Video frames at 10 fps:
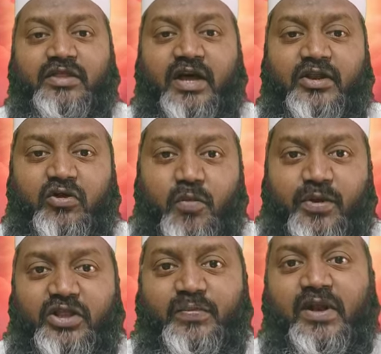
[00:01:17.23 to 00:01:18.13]
దాని యొక్క
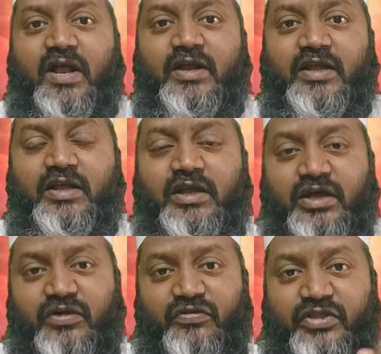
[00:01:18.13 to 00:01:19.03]
ప్రతిఫలాన్ని
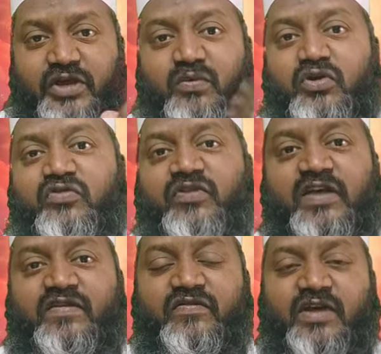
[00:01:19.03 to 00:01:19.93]
దేవుడి నుంచి
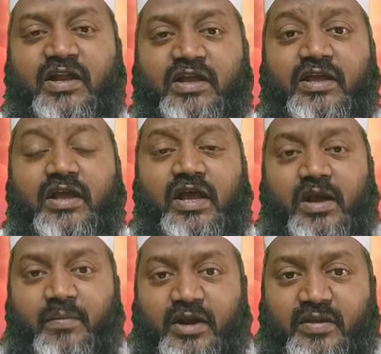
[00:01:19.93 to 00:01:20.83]
ఆశించాలి
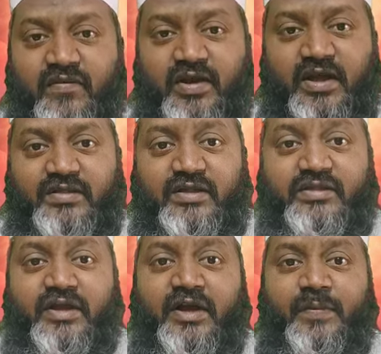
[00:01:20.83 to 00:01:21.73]
మనం ఎవరికైతే
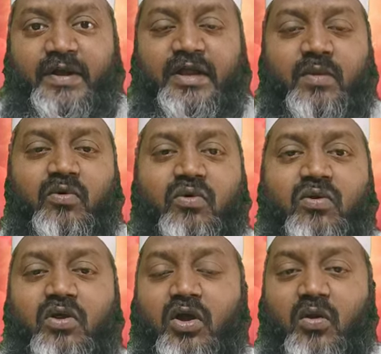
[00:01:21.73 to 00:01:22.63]
తిండి పెట్టామో
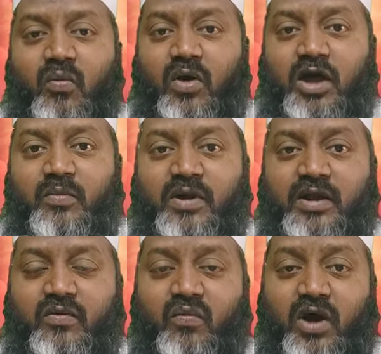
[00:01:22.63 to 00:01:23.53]
వారు
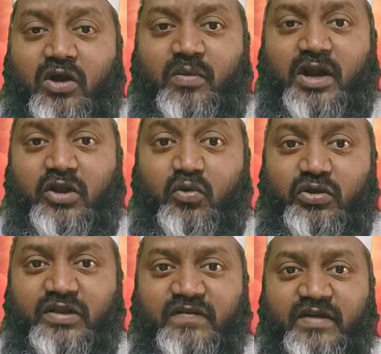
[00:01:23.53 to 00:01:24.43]
మన వారు మనల్ని
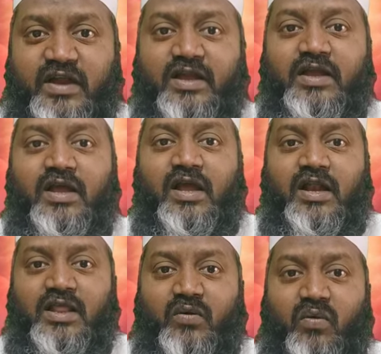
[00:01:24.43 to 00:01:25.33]
గుర్తించాలి
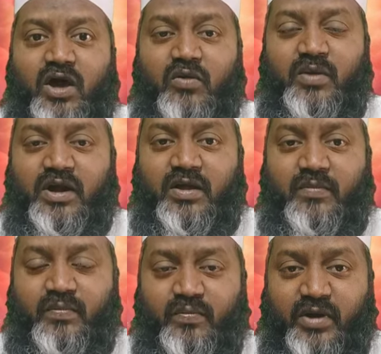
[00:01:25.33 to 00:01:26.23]
లేదా వారు మన
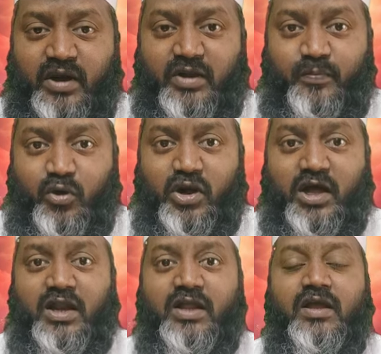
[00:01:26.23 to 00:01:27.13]
మనల్ని
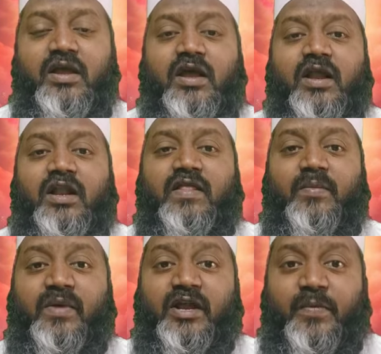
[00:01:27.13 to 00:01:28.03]
పొగడాలి లేదా
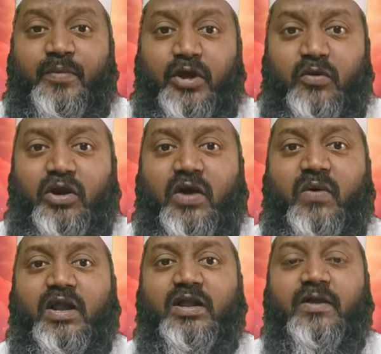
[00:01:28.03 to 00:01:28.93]
మనకి పేరు
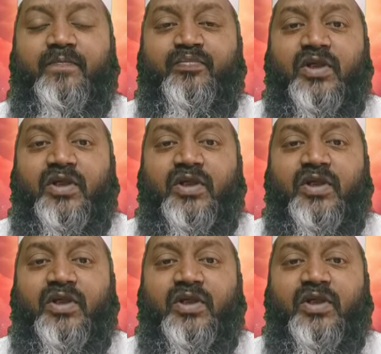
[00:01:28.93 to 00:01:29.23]
రావాలి